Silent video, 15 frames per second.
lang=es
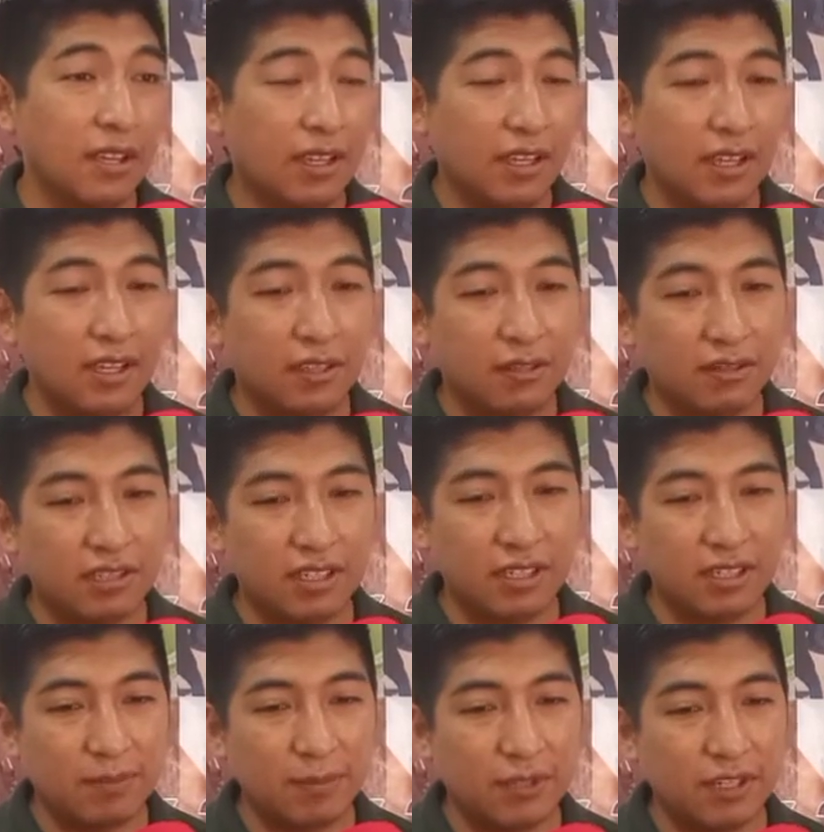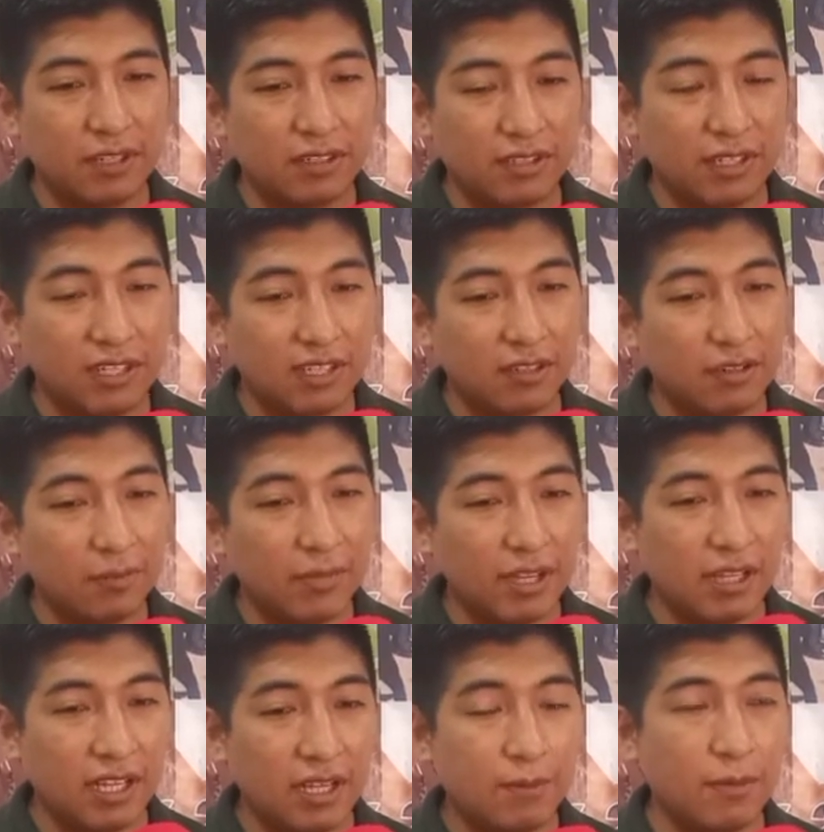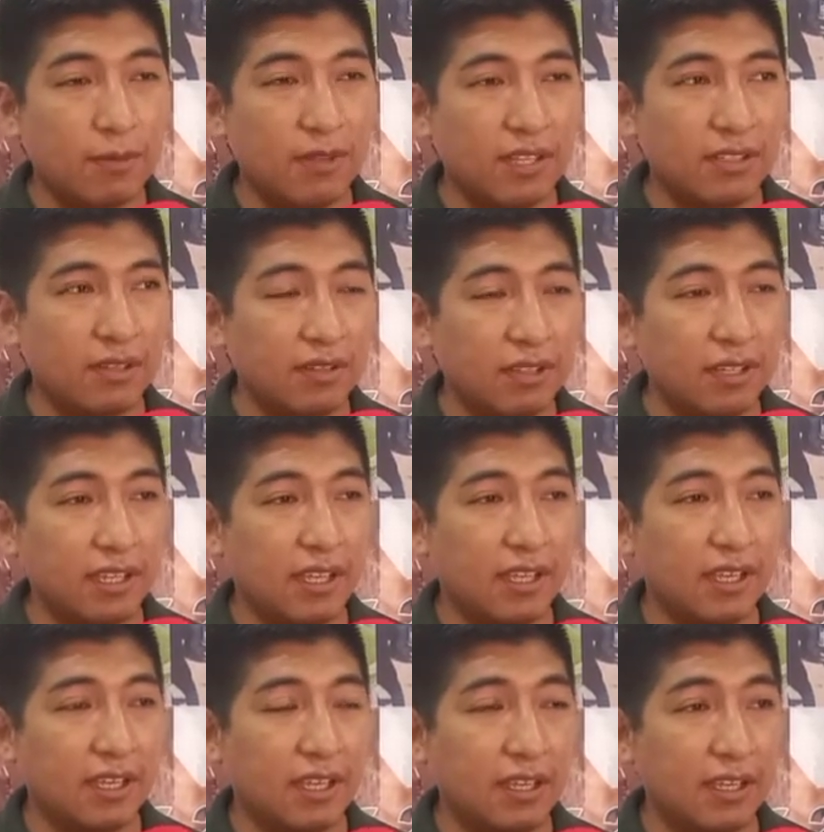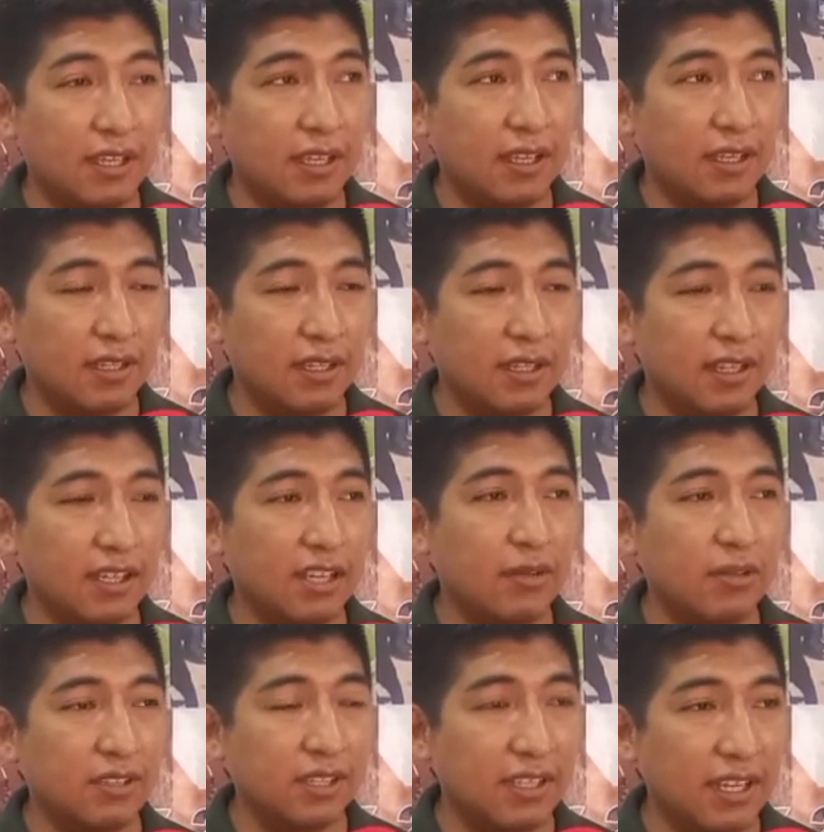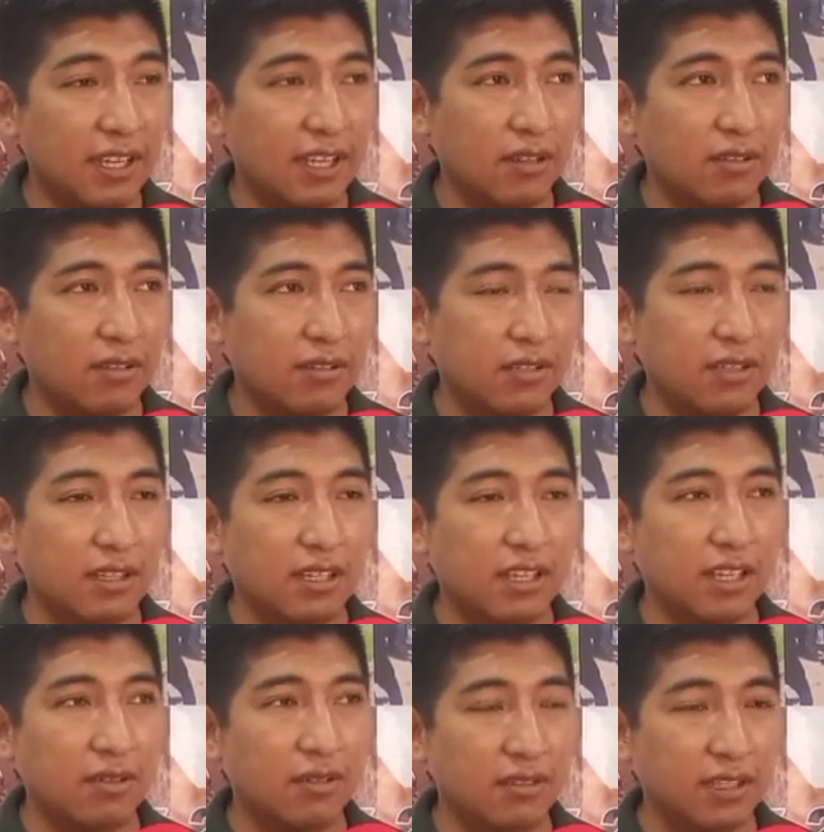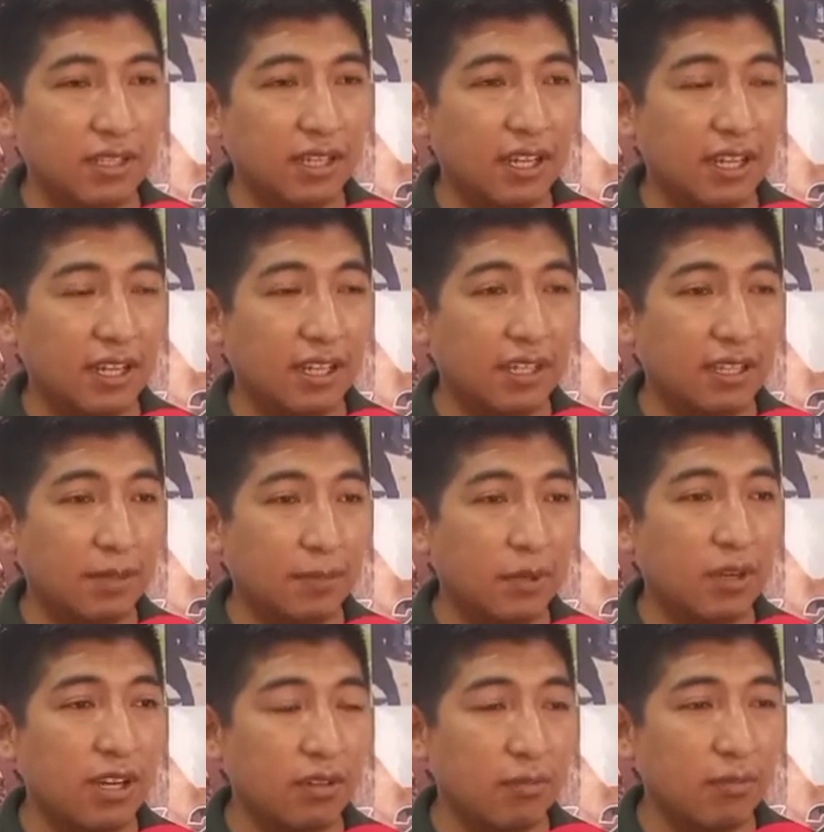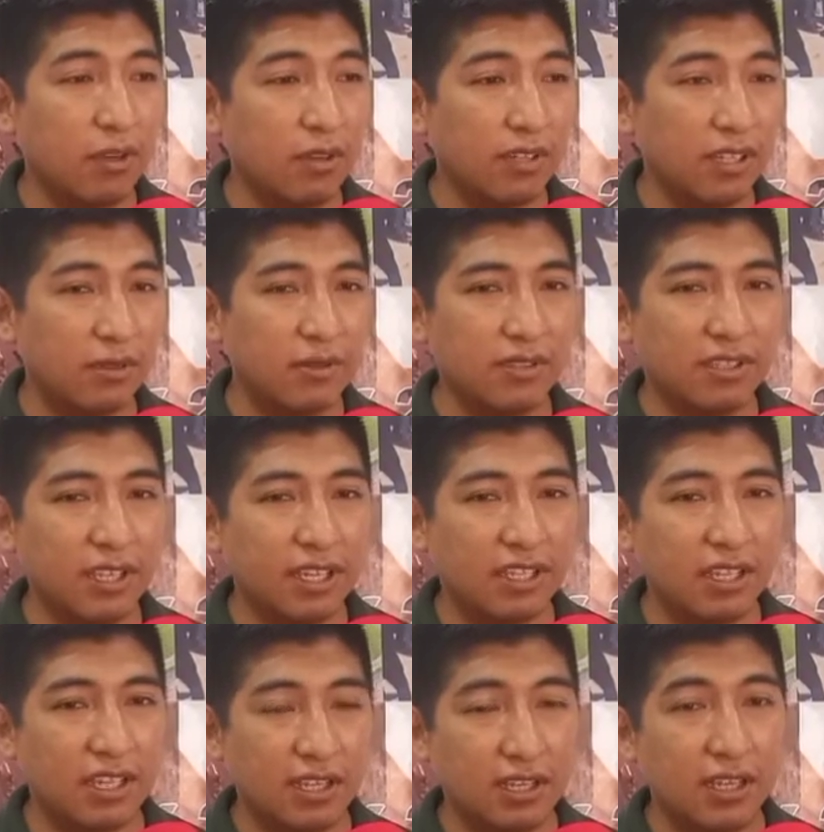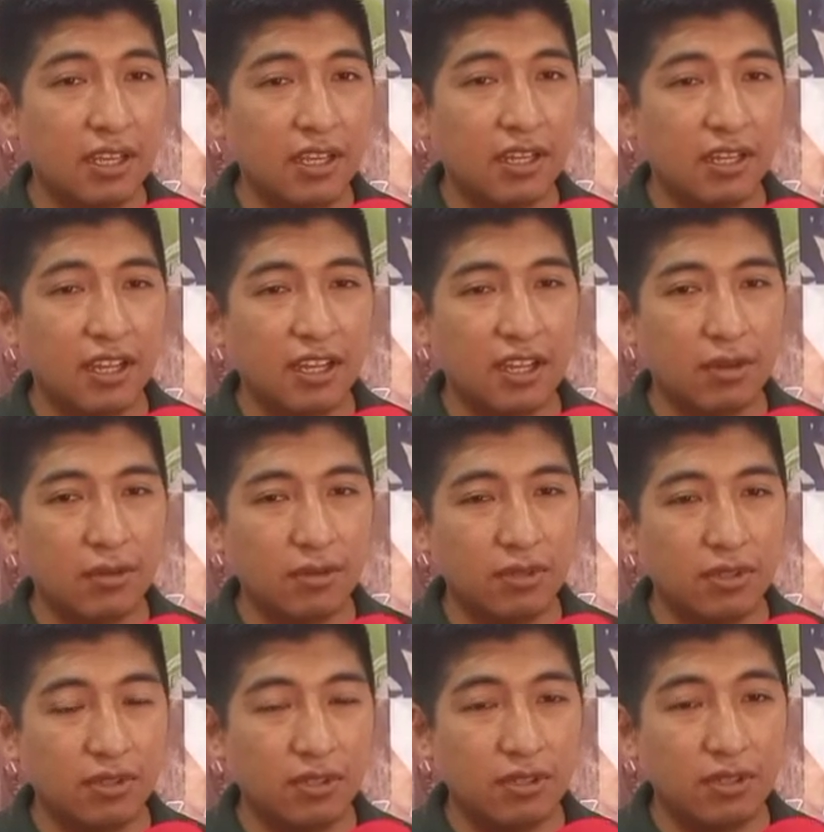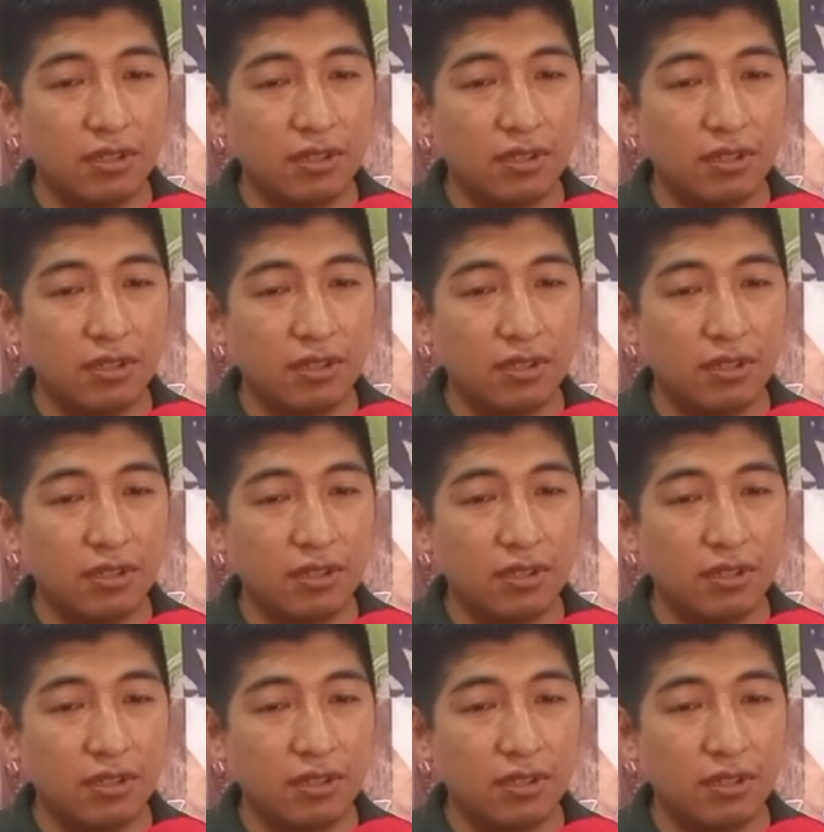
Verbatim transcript: Entonces, por eso se le recomienda a la población de que, de que consideren, ¿no? de que consideren y pongan un poco de conciencia cada uno